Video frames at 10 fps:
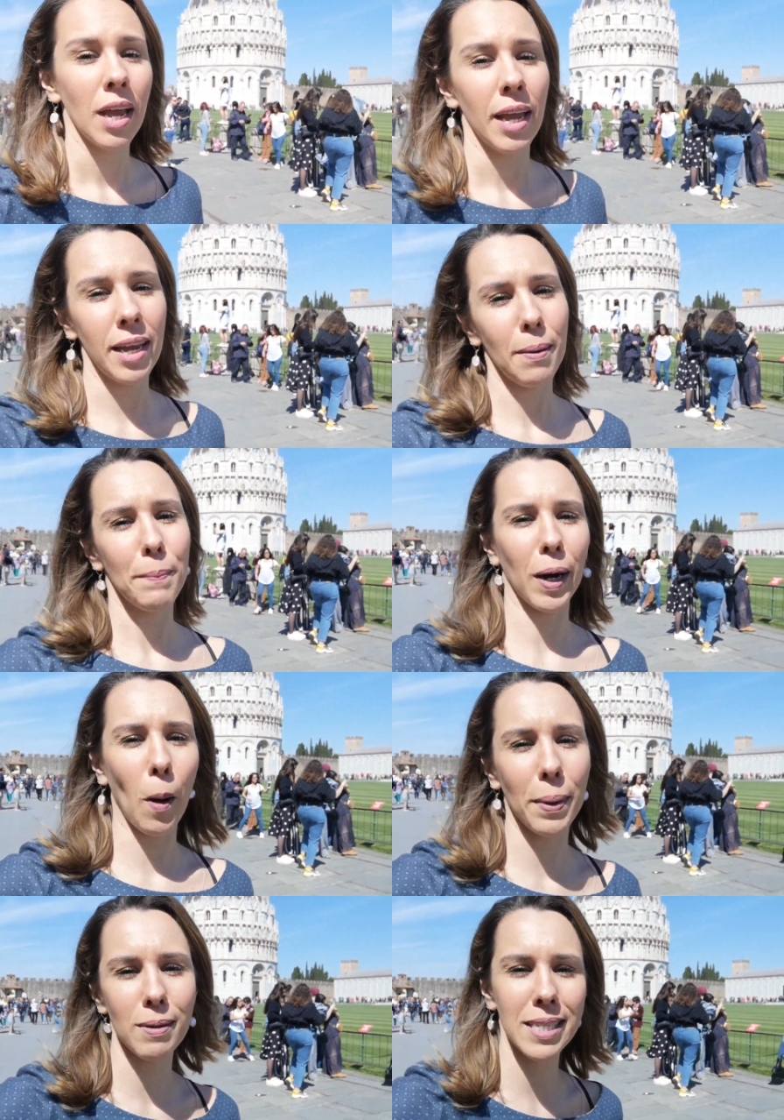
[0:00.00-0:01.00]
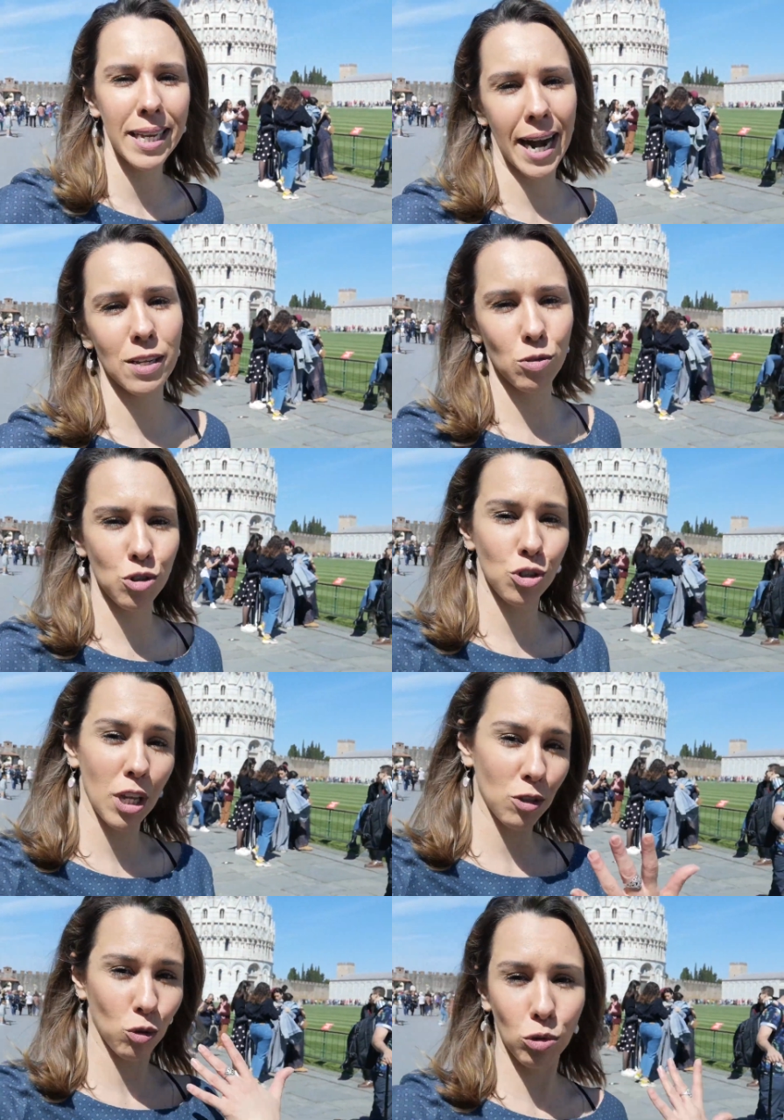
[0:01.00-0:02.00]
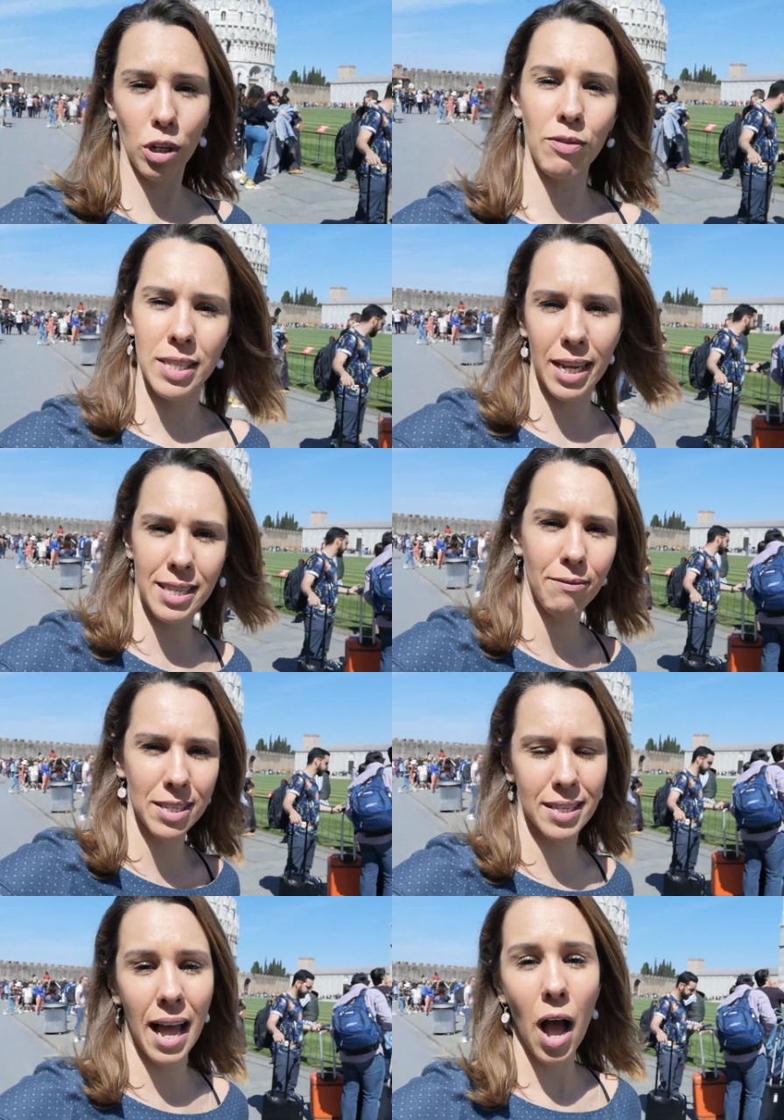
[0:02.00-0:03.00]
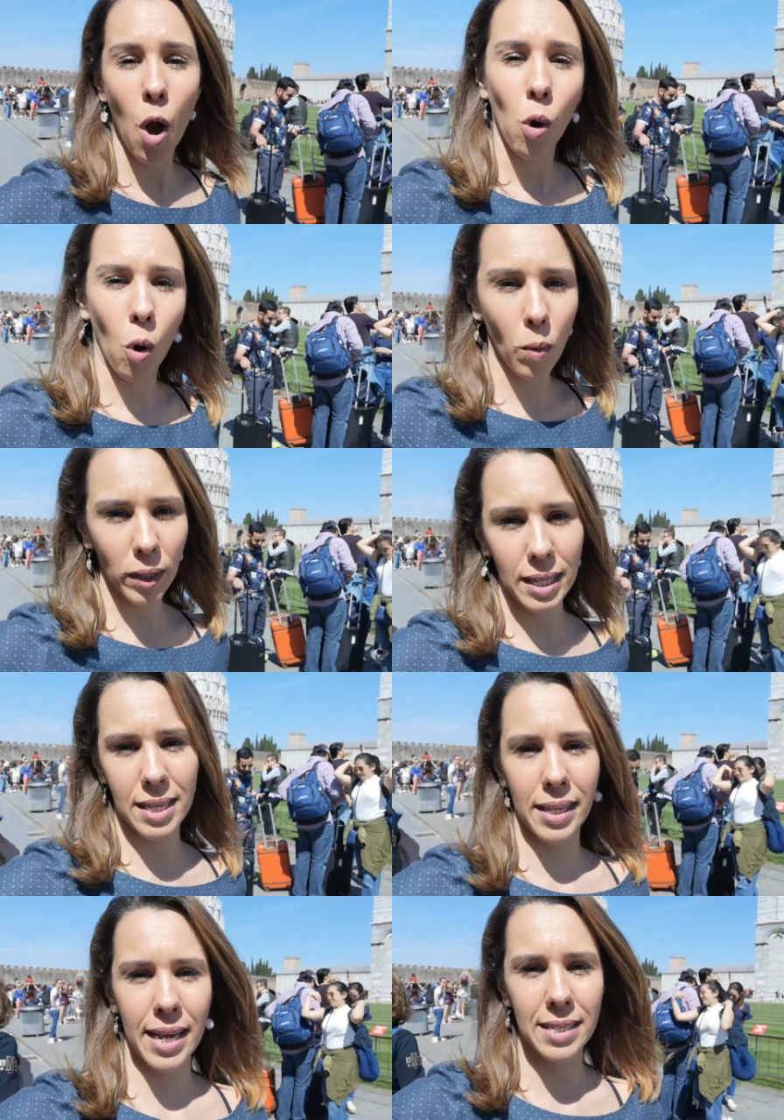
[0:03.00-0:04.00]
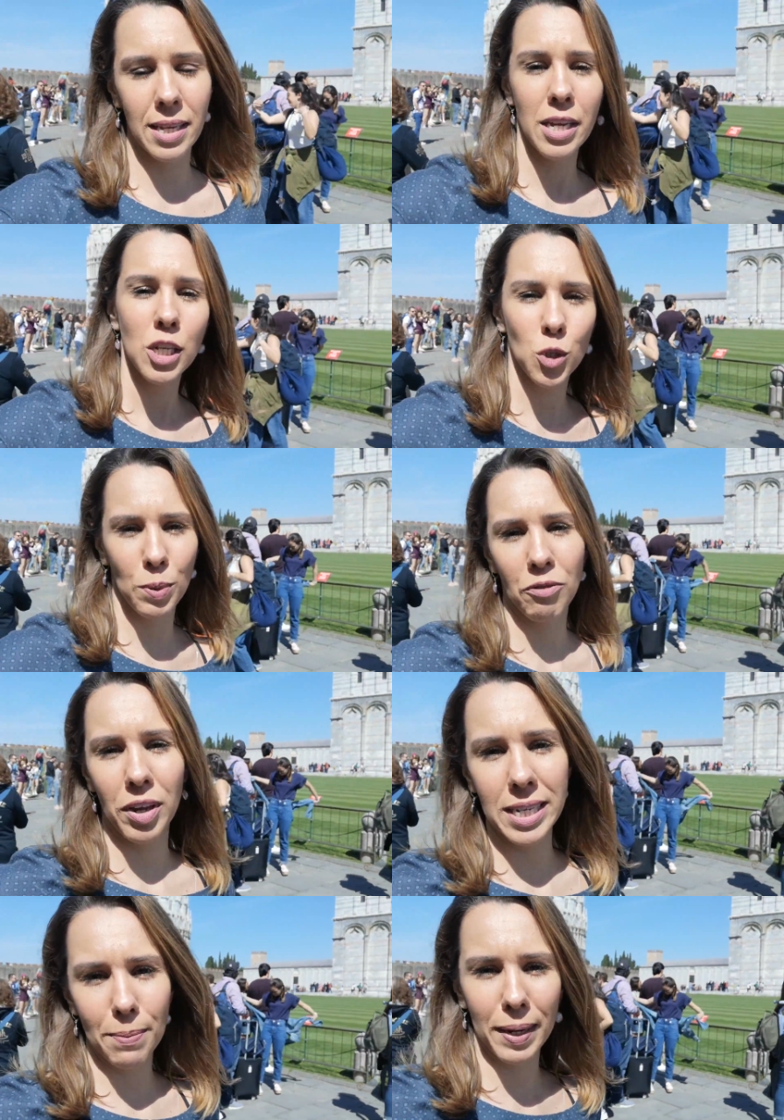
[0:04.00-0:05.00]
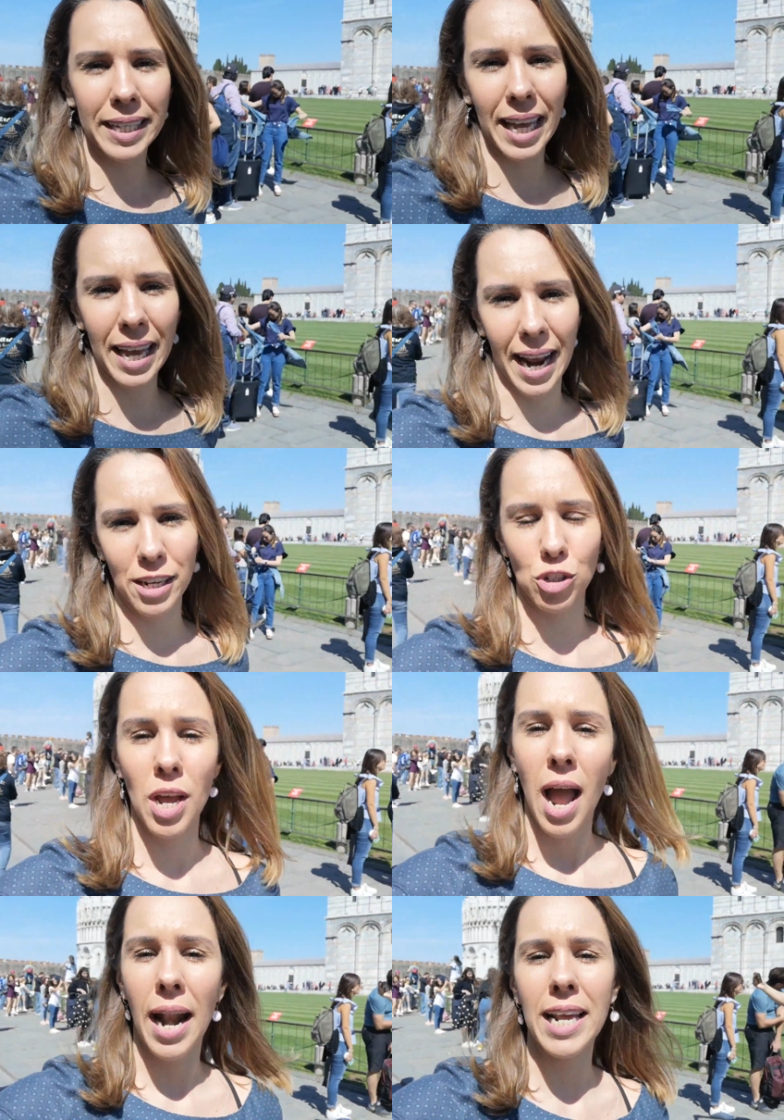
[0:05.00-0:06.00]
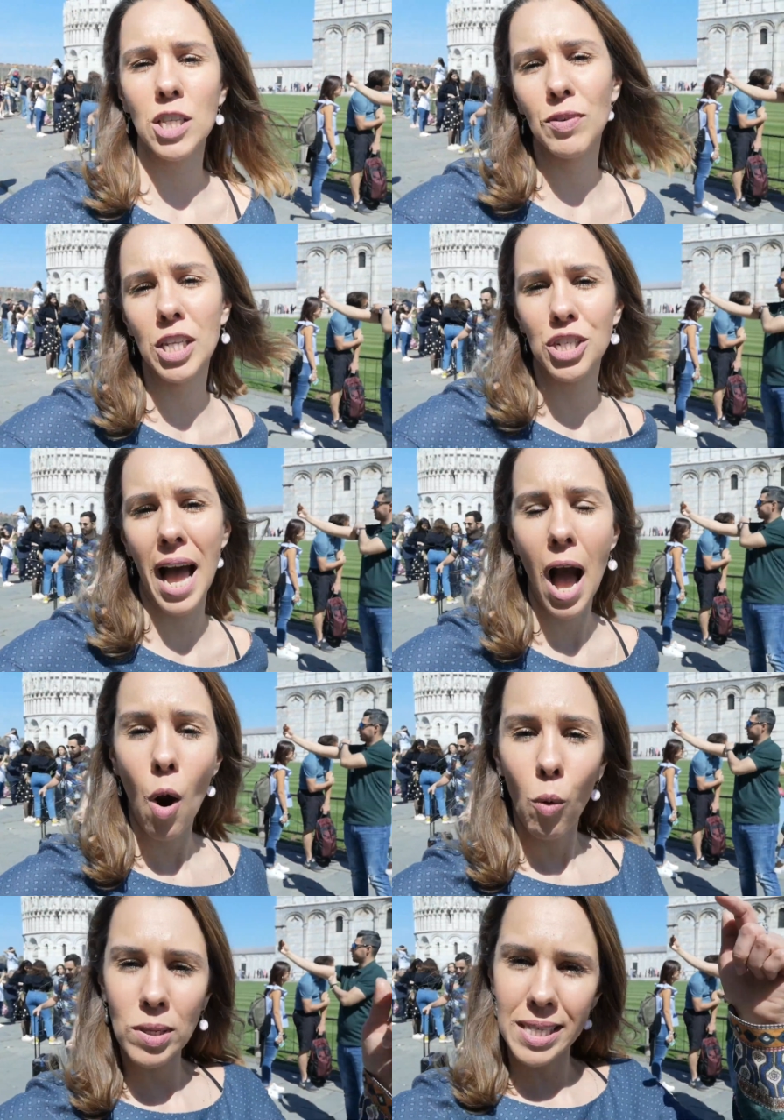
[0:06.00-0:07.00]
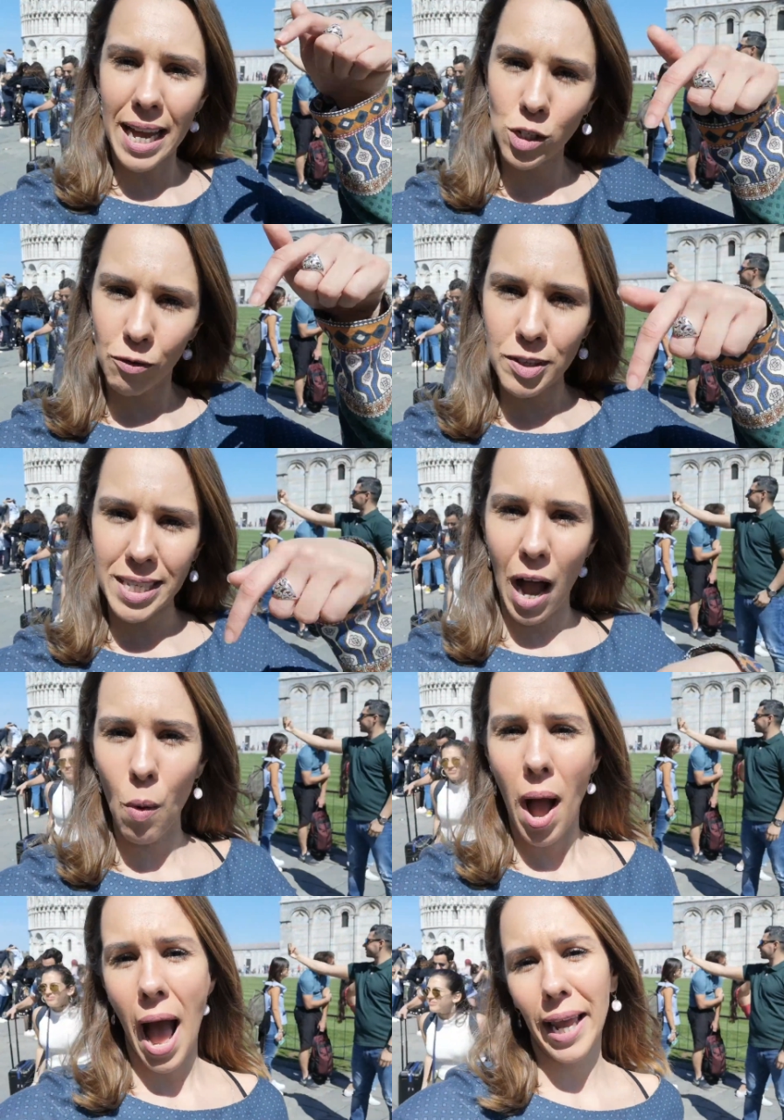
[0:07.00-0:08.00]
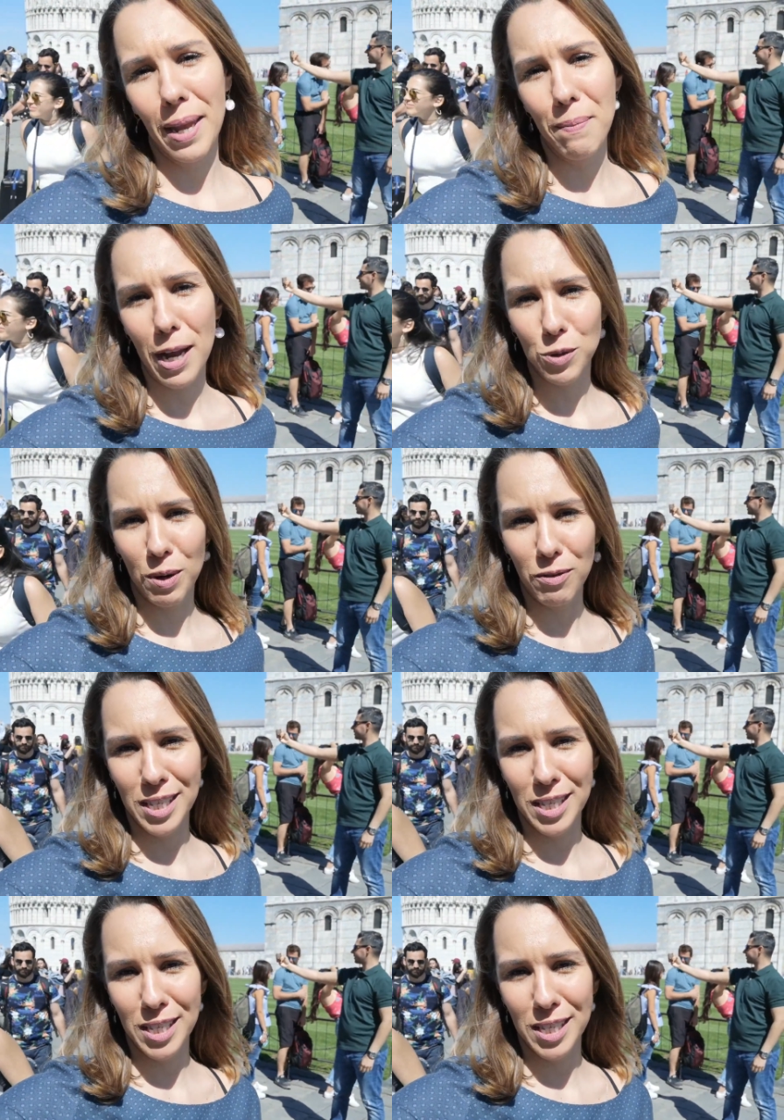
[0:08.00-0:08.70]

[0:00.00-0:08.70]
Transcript: e para comprar os ingressos de tudo que você quiser visitar com antecedência, de preferência pela internet. Aliás, eu vou deixar o site oficial aqui embaixo para